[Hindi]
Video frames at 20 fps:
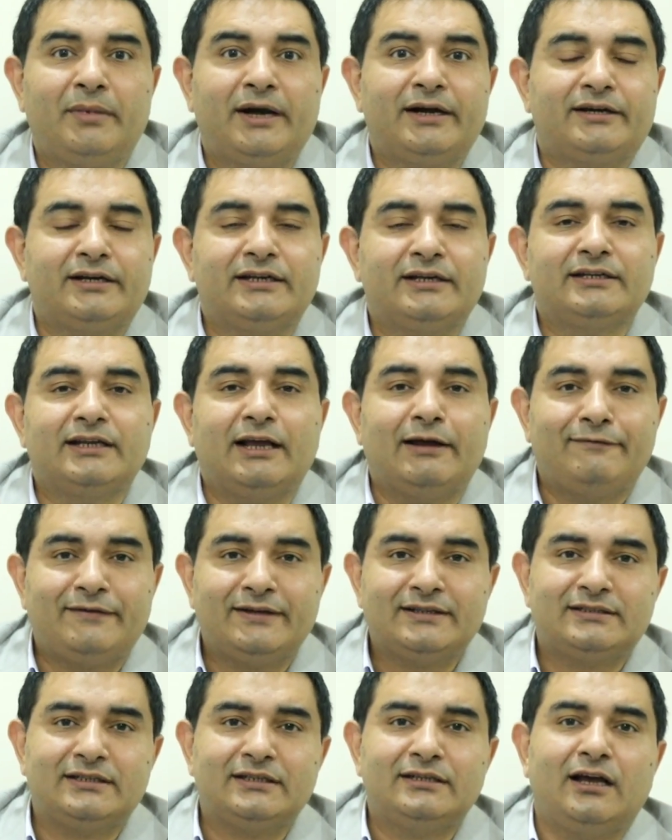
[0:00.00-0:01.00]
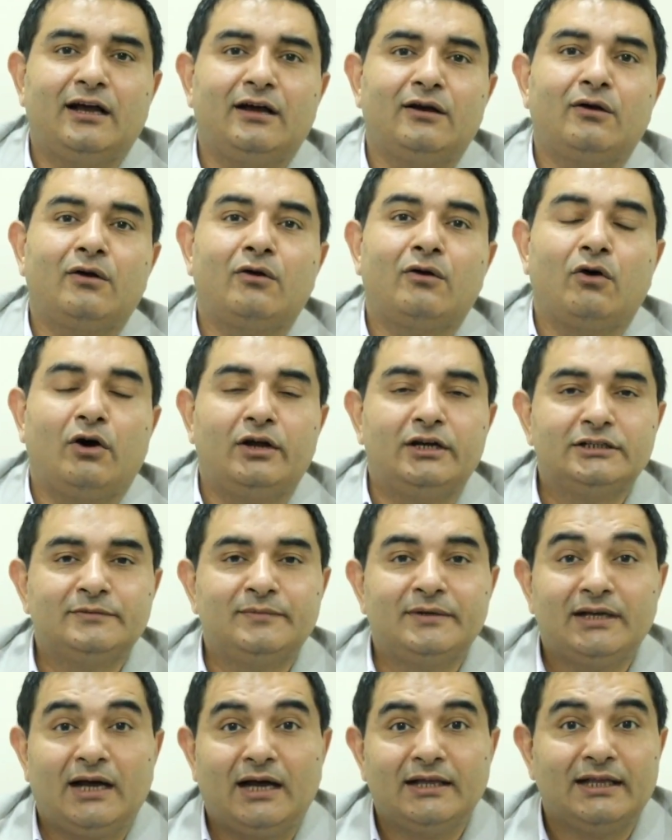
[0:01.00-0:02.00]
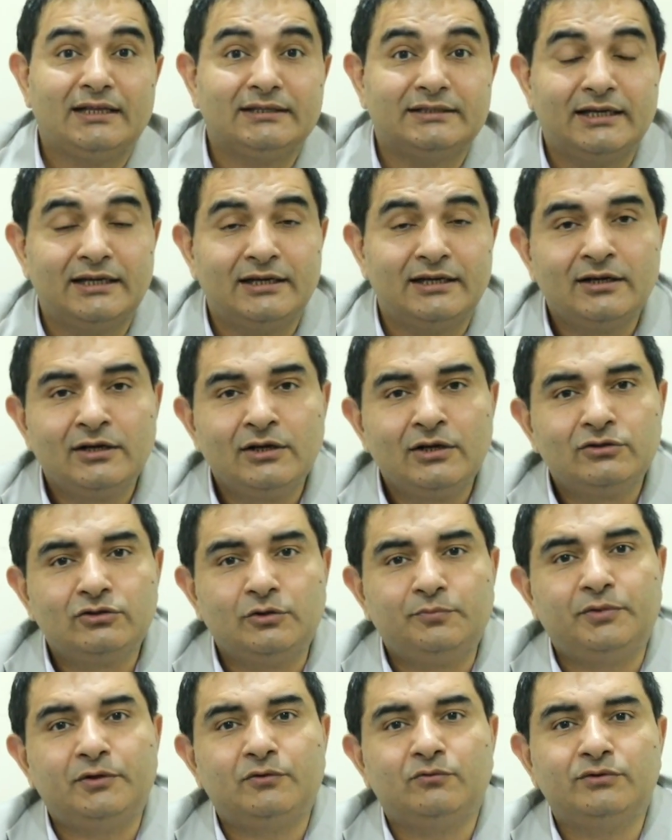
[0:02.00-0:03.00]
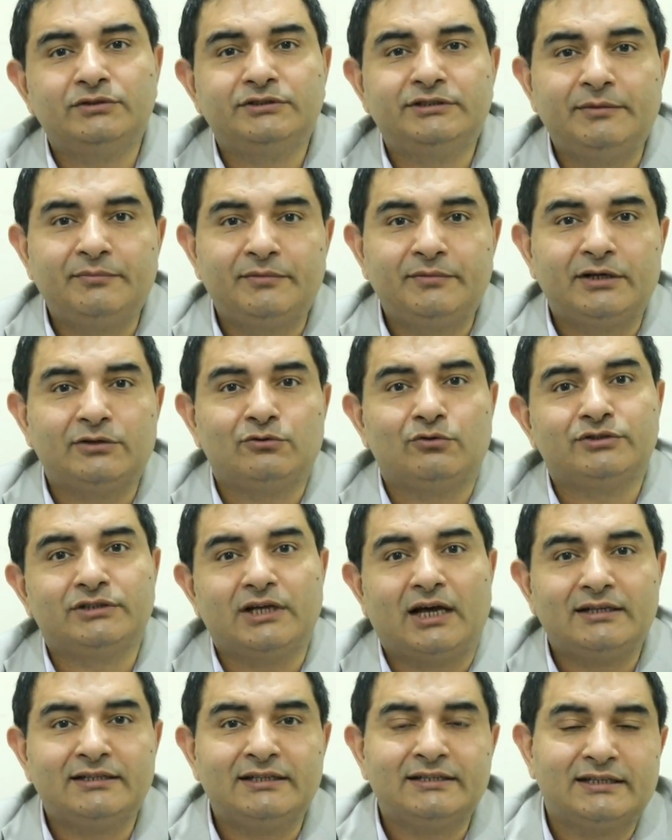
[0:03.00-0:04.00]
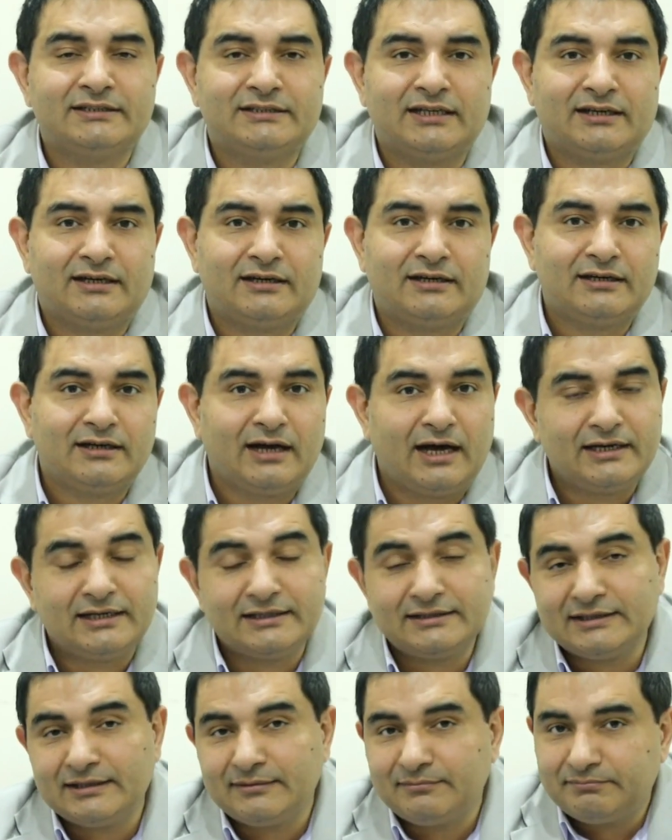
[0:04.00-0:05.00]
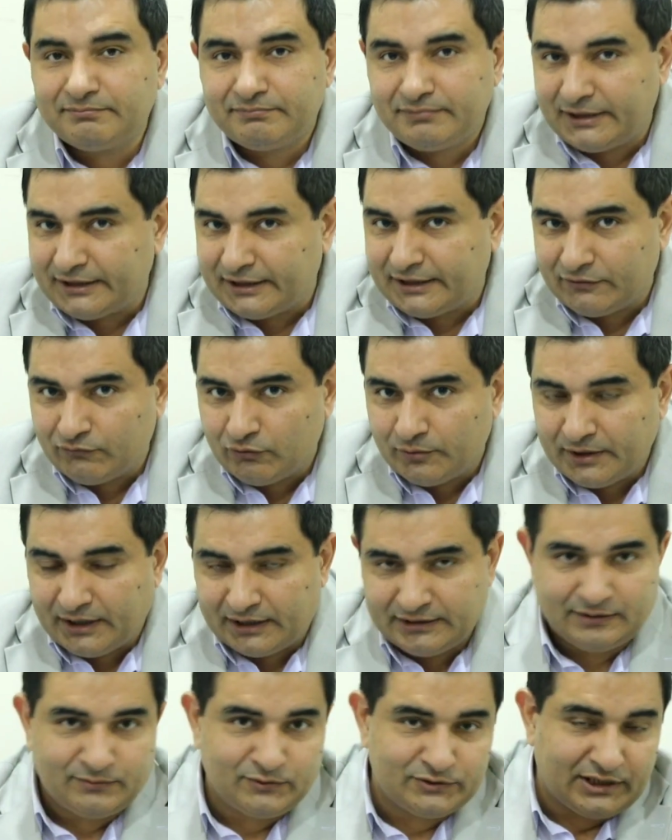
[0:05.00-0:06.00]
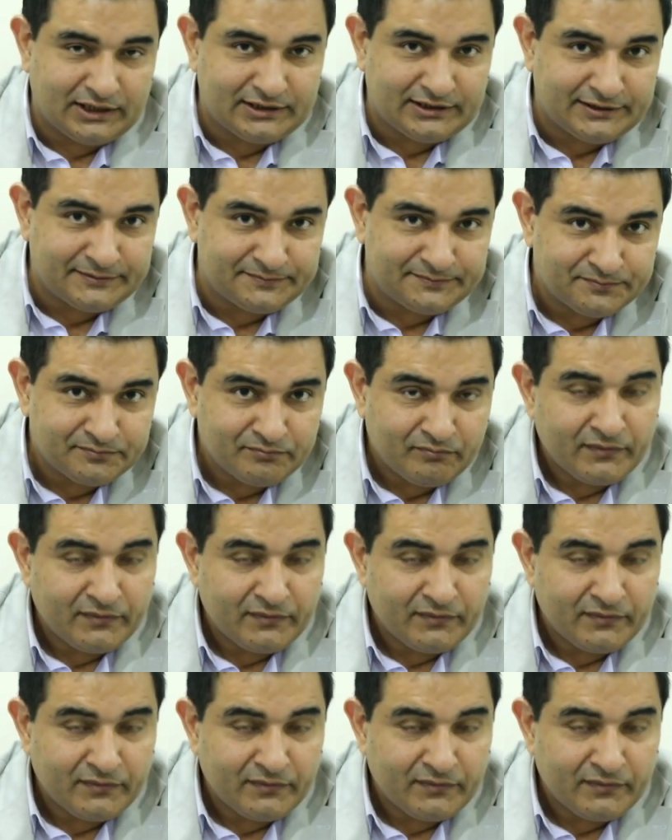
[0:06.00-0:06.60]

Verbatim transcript: मैट्रिक या एफ या कॉलेज में याद आता है तो फिर वो जिम के दो चार दिन के चक्कर लगा लेते हैं लेकिन वो भी ख़त्म हो जाता है